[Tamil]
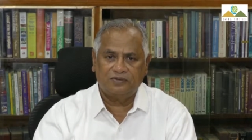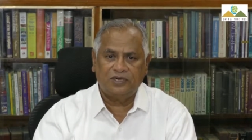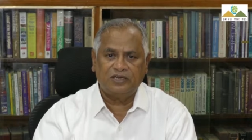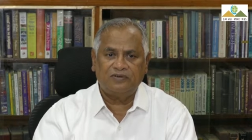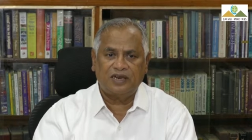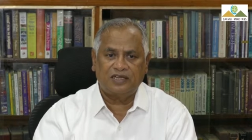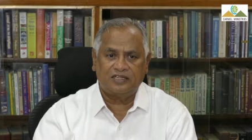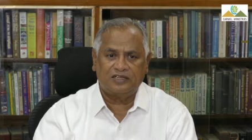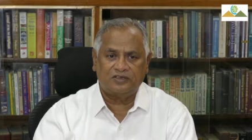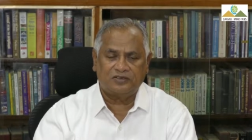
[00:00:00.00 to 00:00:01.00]

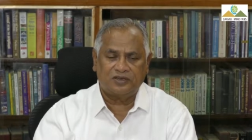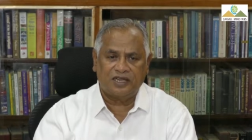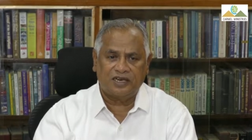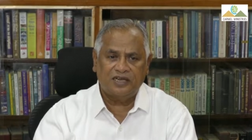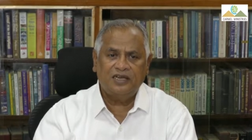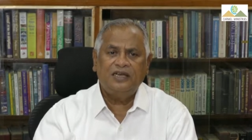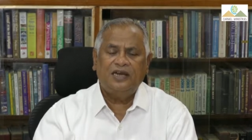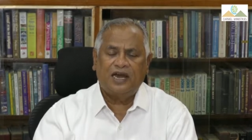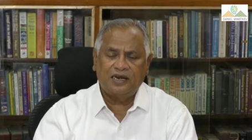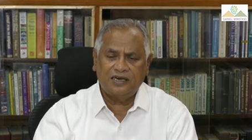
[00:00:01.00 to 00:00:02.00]
உணர்வில்லாதது என்று சொன்னால்
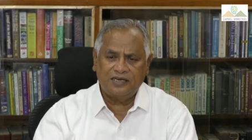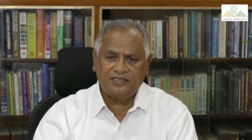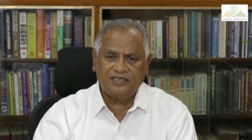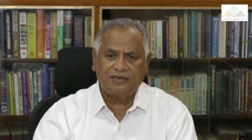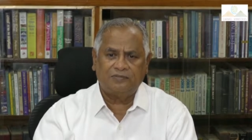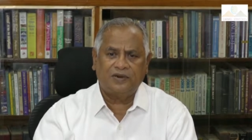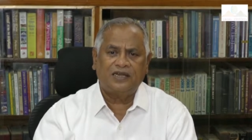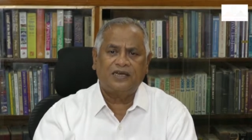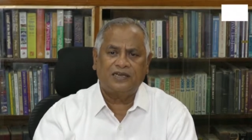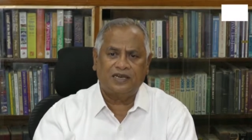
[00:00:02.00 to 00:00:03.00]
அண்டர்ஸ்டாண்ட்
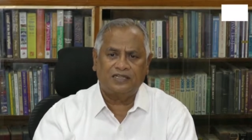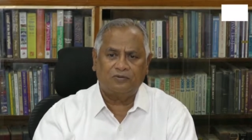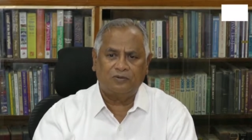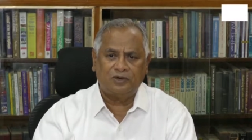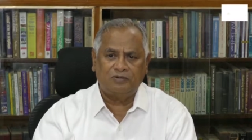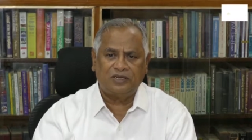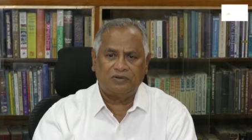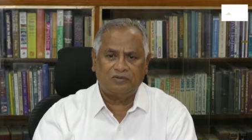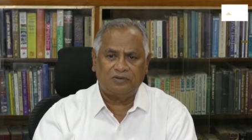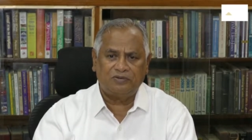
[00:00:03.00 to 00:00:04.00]
பண்ணாதனால
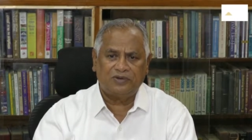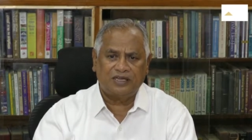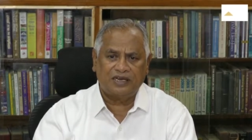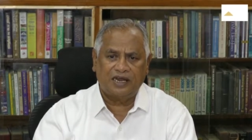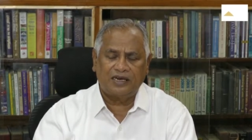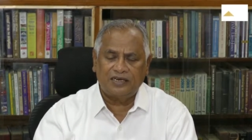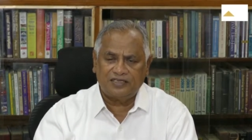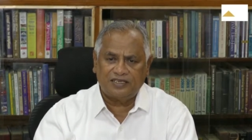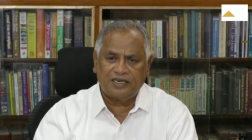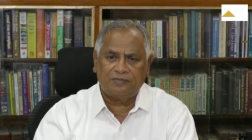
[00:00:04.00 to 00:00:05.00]
ஒருவரை ஒருவர்
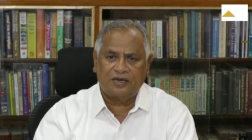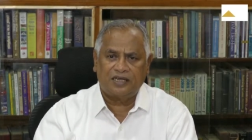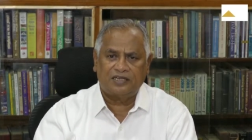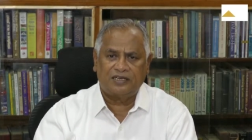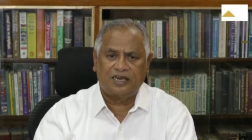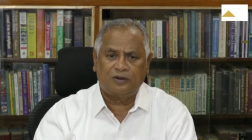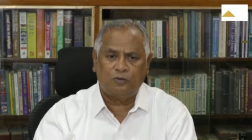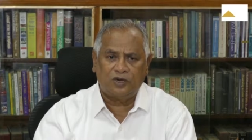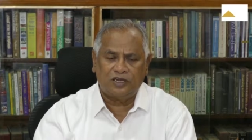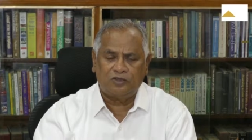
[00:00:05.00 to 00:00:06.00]
அண்டர்ஸ்டாண்ட் பண்ணாதனால
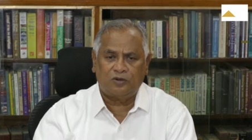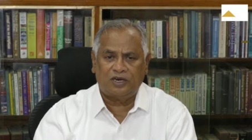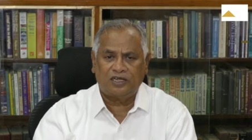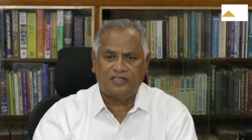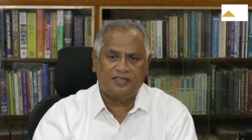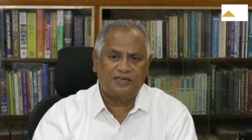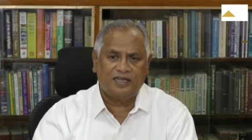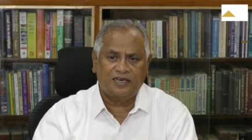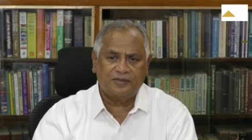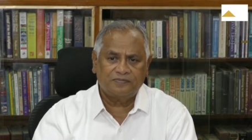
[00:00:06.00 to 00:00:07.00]
உணர்ந்து
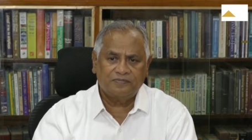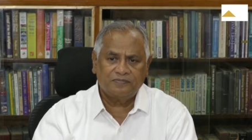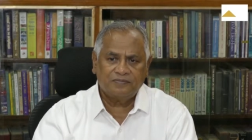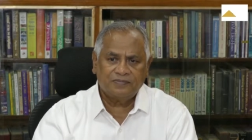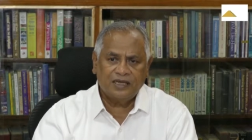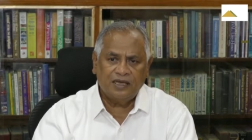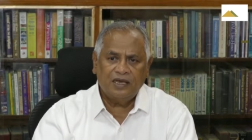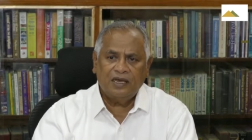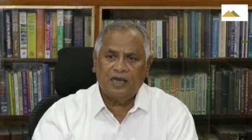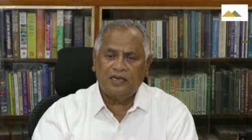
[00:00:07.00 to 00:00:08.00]
கொள்ளாததினால
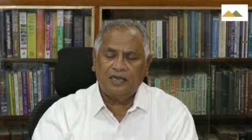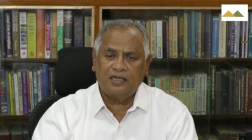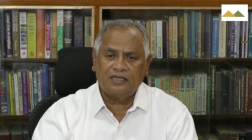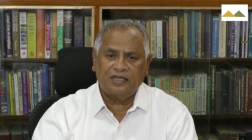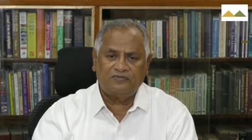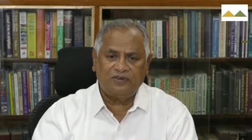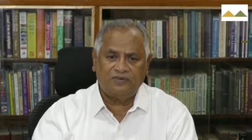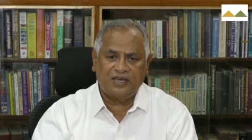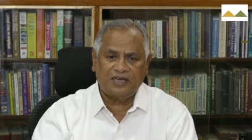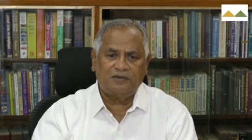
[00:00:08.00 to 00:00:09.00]
அதனால் அந்த
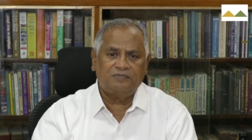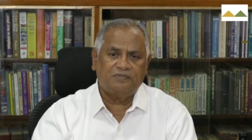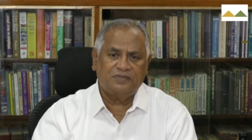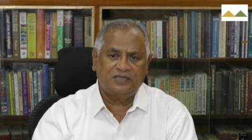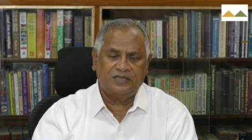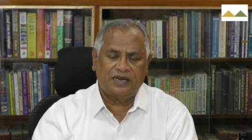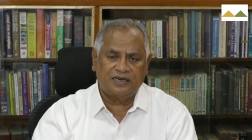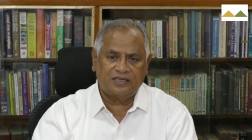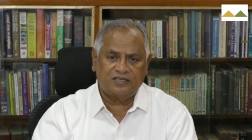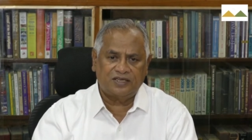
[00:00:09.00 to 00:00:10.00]
விவேகம் இந்த
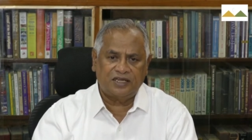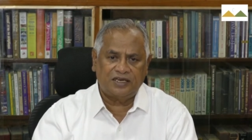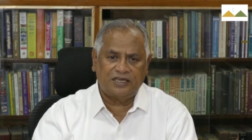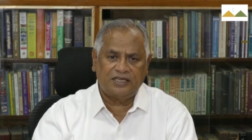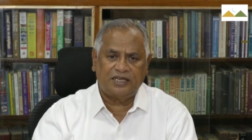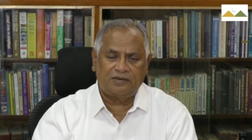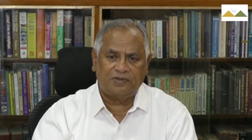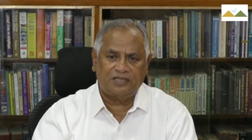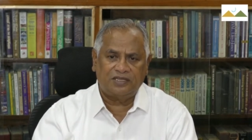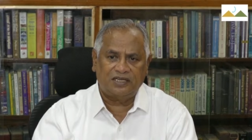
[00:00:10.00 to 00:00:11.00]
அண்டர்ஸ்டாண்டிங்
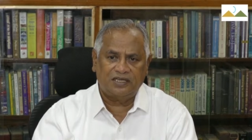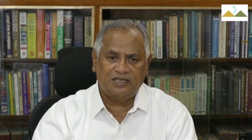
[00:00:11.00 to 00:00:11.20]
என்பது